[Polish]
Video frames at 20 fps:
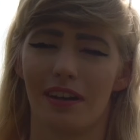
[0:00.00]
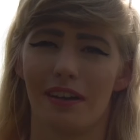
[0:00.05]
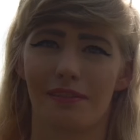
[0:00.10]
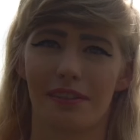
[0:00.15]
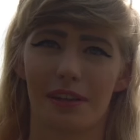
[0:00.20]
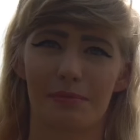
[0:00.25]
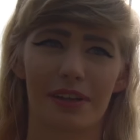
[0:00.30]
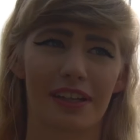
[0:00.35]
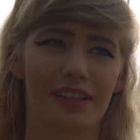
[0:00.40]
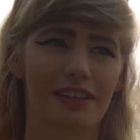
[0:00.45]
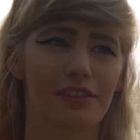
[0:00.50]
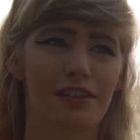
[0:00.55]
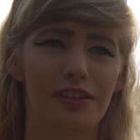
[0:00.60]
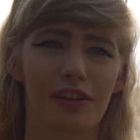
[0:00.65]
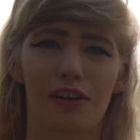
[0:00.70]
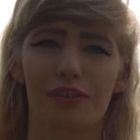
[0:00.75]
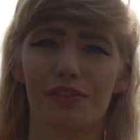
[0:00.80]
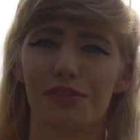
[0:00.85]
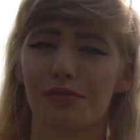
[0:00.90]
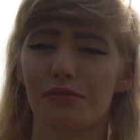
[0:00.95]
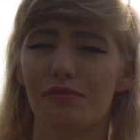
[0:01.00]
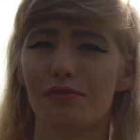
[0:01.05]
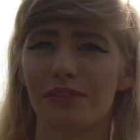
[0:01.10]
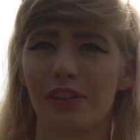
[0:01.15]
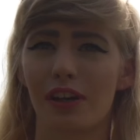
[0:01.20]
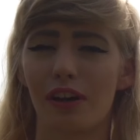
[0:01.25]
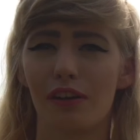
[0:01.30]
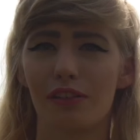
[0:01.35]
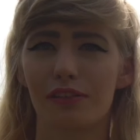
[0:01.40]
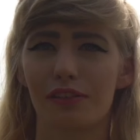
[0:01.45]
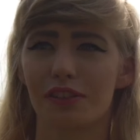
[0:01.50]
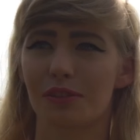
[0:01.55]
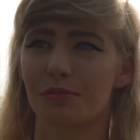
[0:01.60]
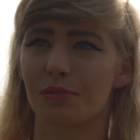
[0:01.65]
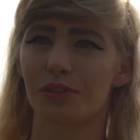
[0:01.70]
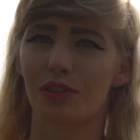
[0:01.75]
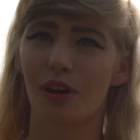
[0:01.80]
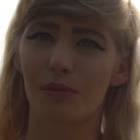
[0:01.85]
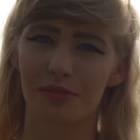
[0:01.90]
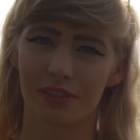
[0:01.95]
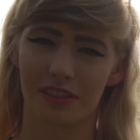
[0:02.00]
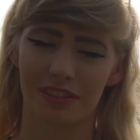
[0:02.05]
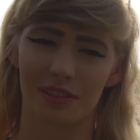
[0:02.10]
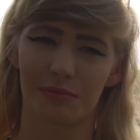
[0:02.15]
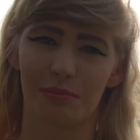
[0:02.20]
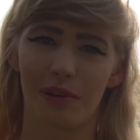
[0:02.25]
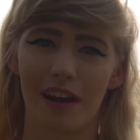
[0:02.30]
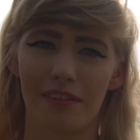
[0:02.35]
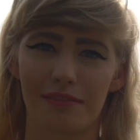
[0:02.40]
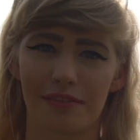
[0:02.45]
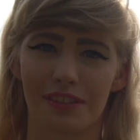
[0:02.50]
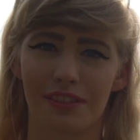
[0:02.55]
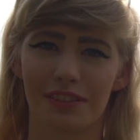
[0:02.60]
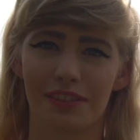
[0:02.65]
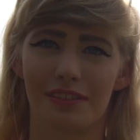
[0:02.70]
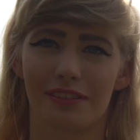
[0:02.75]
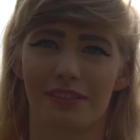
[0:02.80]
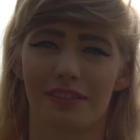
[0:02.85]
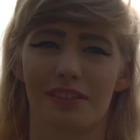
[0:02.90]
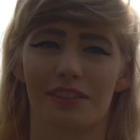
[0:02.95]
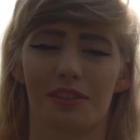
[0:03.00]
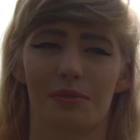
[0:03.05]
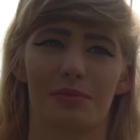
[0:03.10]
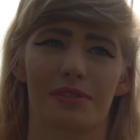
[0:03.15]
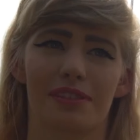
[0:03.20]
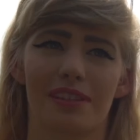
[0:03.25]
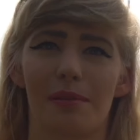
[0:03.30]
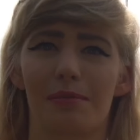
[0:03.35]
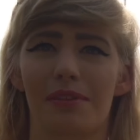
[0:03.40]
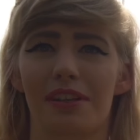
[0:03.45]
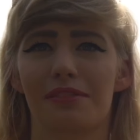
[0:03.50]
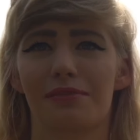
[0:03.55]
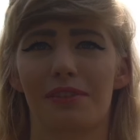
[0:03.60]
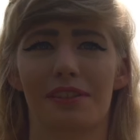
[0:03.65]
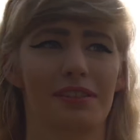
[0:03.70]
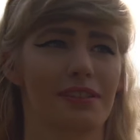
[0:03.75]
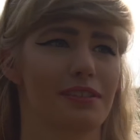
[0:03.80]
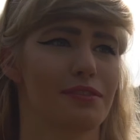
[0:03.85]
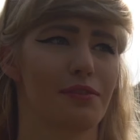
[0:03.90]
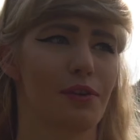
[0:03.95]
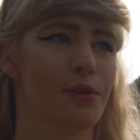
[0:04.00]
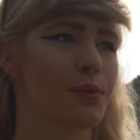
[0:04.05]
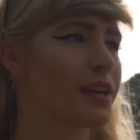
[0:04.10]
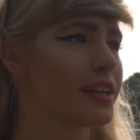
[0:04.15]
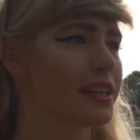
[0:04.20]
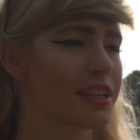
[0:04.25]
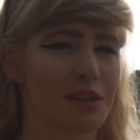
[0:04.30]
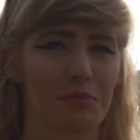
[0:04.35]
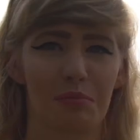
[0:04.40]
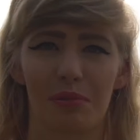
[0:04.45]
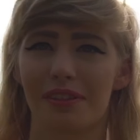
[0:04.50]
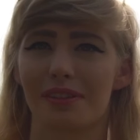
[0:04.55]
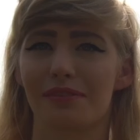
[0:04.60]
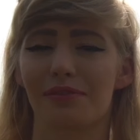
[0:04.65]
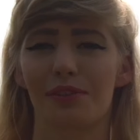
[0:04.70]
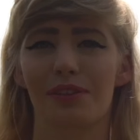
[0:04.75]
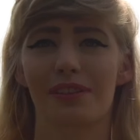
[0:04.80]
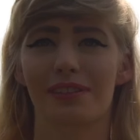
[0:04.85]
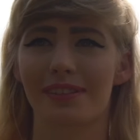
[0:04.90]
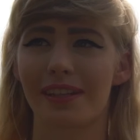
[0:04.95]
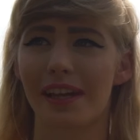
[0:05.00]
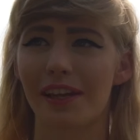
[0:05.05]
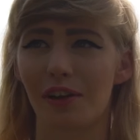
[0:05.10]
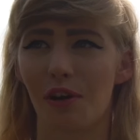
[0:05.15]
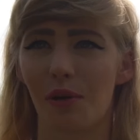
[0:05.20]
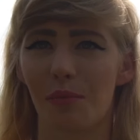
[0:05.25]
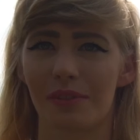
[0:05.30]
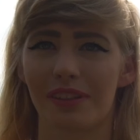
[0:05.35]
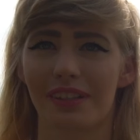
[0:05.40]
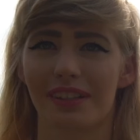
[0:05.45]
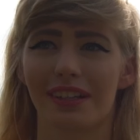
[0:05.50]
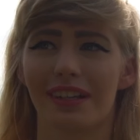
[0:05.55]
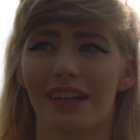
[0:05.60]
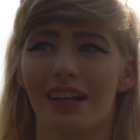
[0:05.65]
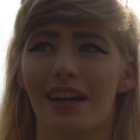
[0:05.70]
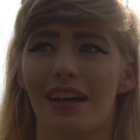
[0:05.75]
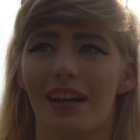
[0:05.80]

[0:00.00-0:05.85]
W Ramagedonie chodzi głównie o to, żeby dobrze się bawić, żeby zabrać właśnie swoją ekipę, swoich znajomych,